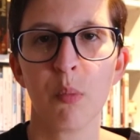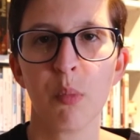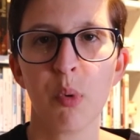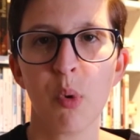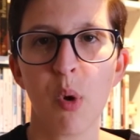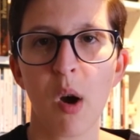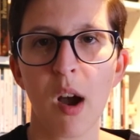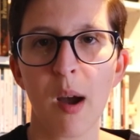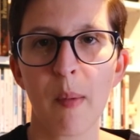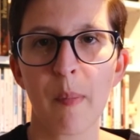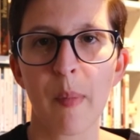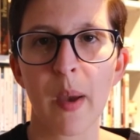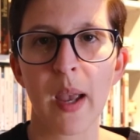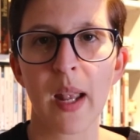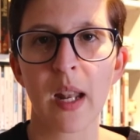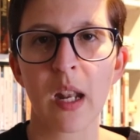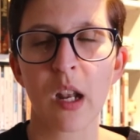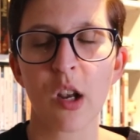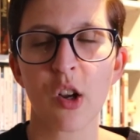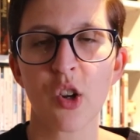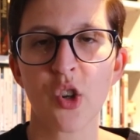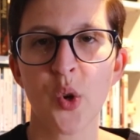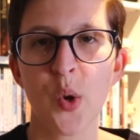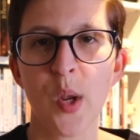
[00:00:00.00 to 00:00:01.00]
Pour
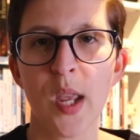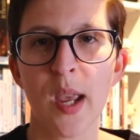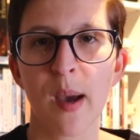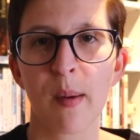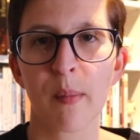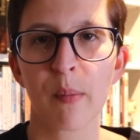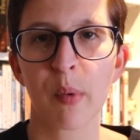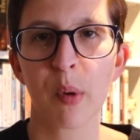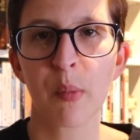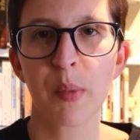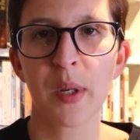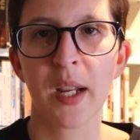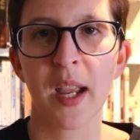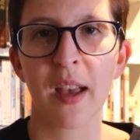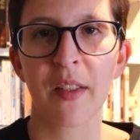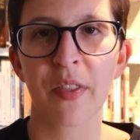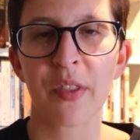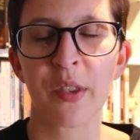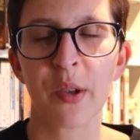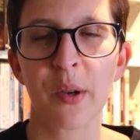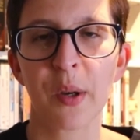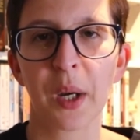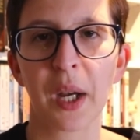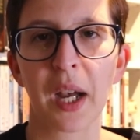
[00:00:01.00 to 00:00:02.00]
rappel, Julien
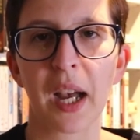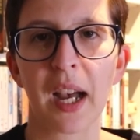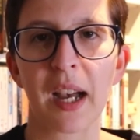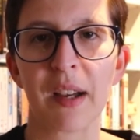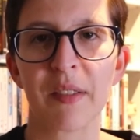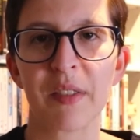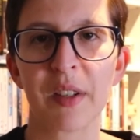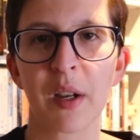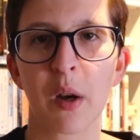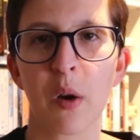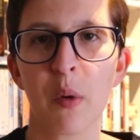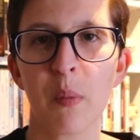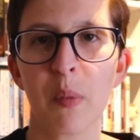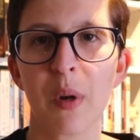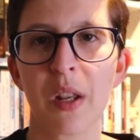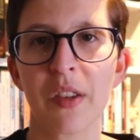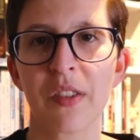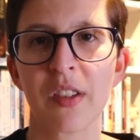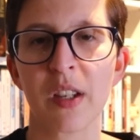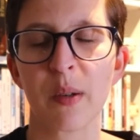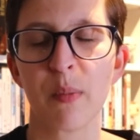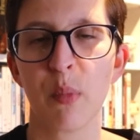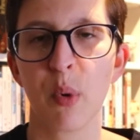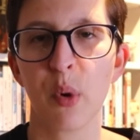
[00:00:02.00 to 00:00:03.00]
Baumgartner avait
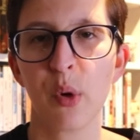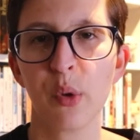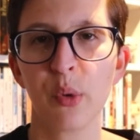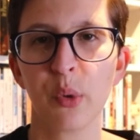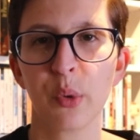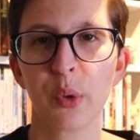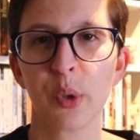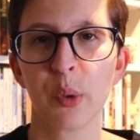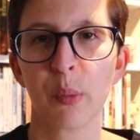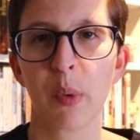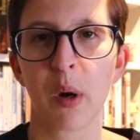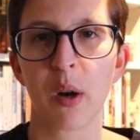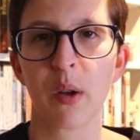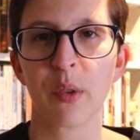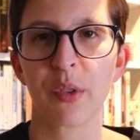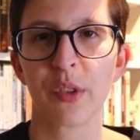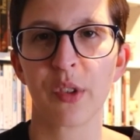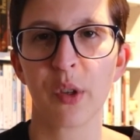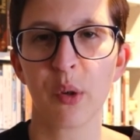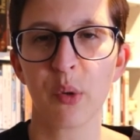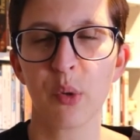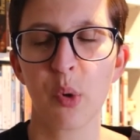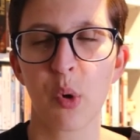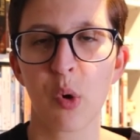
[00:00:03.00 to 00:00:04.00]
remplacé Bruno Debrand
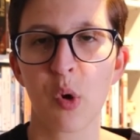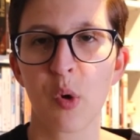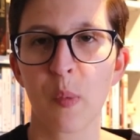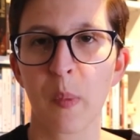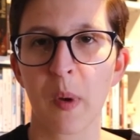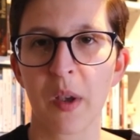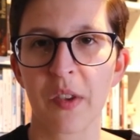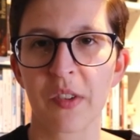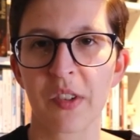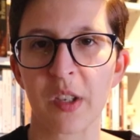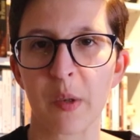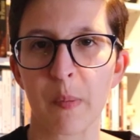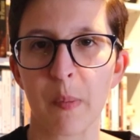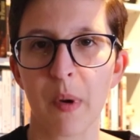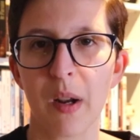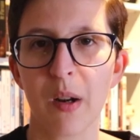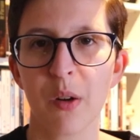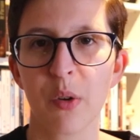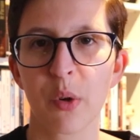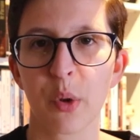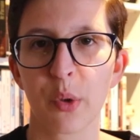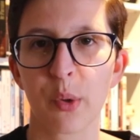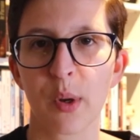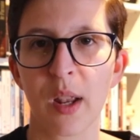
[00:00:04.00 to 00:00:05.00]
dans le rôle
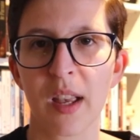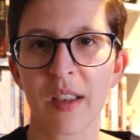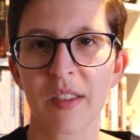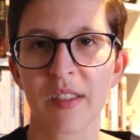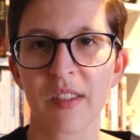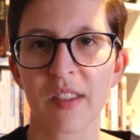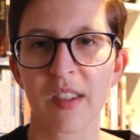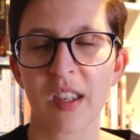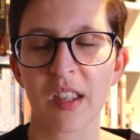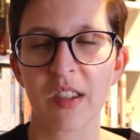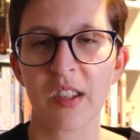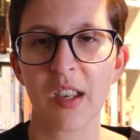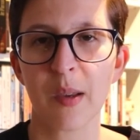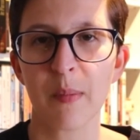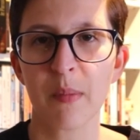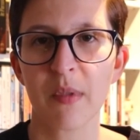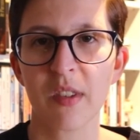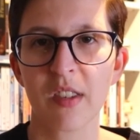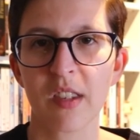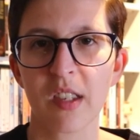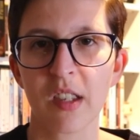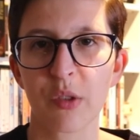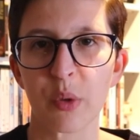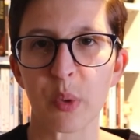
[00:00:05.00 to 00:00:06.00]
principal lors de la 7ème
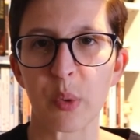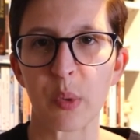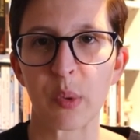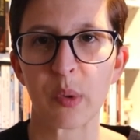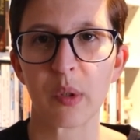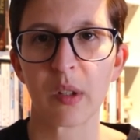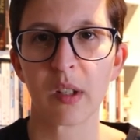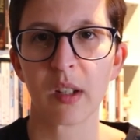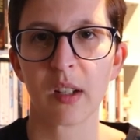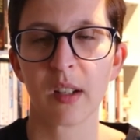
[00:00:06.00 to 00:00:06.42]
saison.